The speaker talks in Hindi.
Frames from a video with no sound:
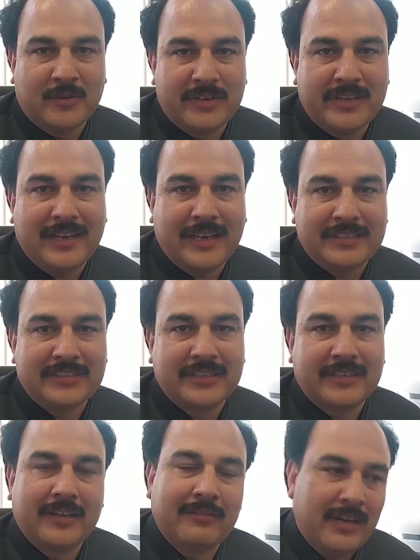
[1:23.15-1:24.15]
और ये
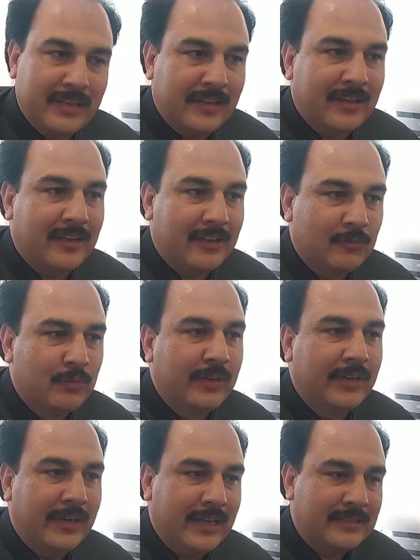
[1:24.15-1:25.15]
इलेक्शन करवा देगा
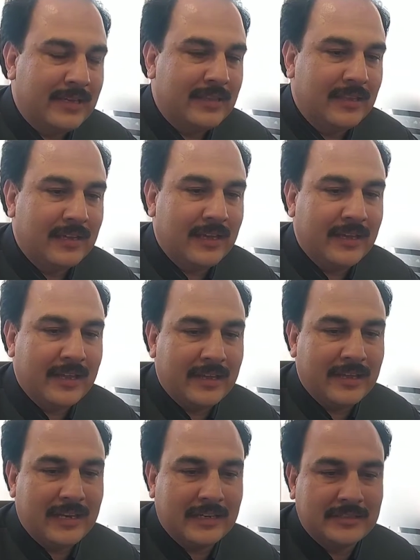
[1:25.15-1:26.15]
अमूमन ऐसा ही देखा गया
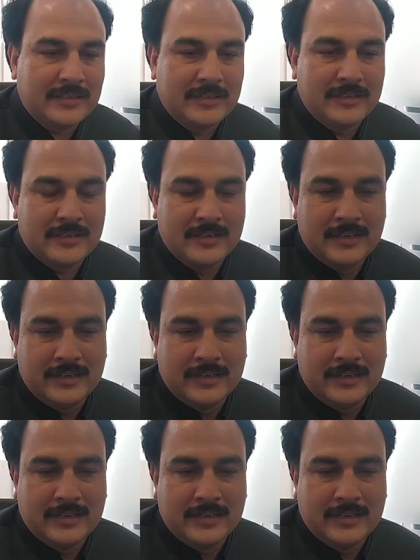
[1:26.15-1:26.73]
कि इलेक्शन